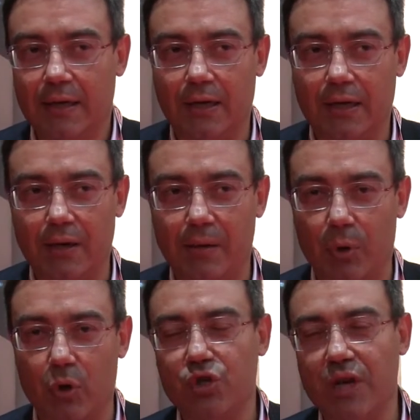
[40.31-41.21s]
eh,
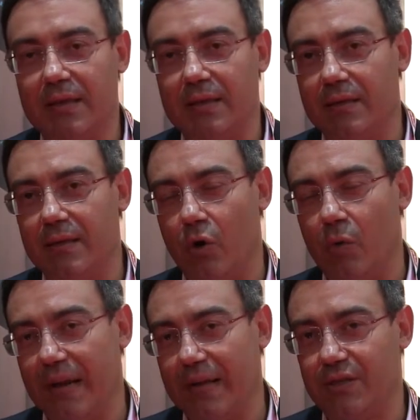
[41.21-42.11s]
progetti di
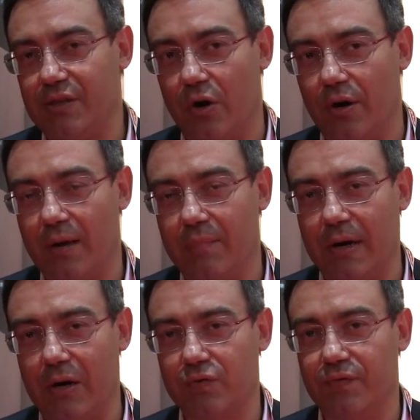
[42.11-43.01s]
cooperazione
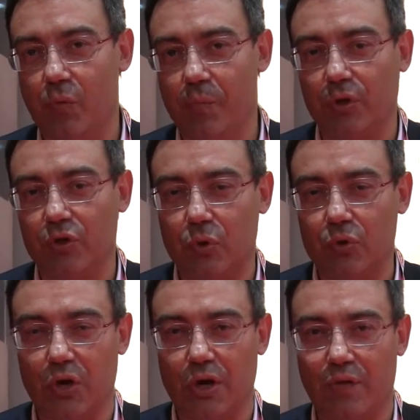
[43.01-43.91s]
per lo sviluppo di
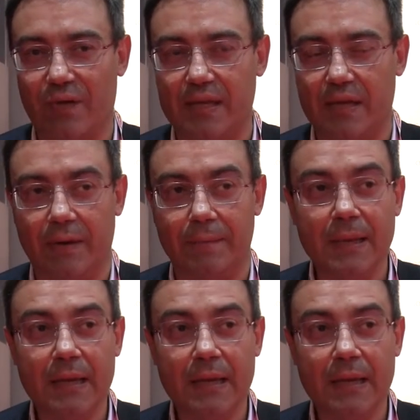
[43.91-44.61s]
soluzioni innovative.